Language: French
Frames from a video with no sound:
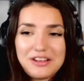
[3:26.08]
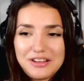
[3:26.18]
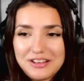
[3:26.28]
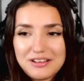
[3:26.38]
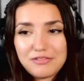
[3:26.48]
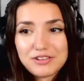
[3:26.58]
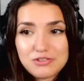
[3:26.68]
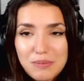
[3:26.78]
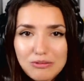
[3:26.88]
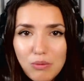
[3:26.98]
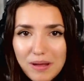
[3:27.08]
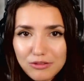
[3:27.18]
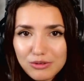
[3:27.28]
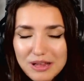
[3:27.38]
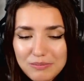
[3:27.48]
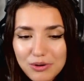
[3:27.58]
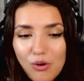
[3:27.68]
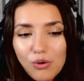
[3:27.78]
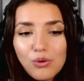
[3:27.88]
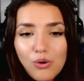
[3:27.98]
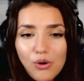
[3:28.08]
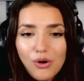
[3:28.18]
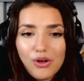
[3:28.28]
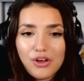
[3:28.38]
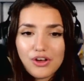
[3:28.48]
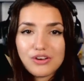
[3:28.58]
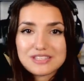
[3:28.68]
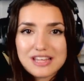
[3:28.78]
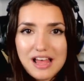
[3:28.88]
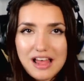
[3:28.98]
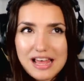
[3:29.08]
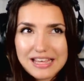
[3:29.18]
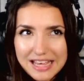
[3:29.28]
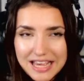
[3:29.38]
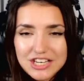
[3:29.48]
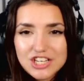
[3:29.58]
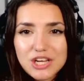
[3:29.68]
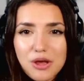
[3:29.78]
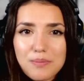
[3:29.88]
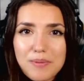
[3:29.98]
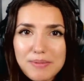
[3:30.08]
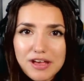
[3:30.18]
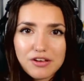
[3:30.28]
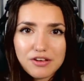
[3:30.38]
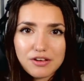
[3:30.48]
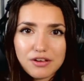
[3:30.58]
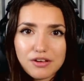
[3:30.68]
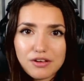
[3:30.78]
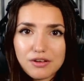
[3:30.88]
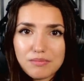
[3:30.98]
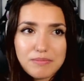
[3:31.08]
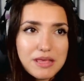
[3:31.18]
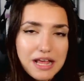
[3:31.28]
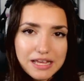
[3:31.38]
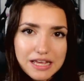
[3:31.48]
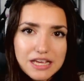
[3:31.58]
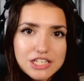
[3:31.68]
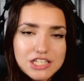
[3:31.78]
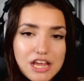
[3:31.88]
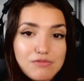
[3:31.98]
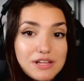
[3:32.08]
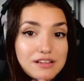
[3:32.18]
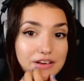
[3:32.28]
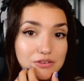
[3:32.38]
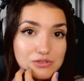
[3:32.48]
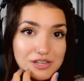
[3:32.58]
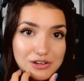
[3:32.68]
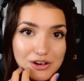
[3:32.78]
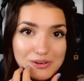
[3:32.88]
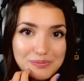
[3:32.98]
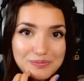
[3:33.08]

Euh, en fait, je suis pas trop pardonnable. En gros, euh, c'était à la crèche. Euh, ma mère m'a mis à la crèche. Et elle voulait travailler dans une école.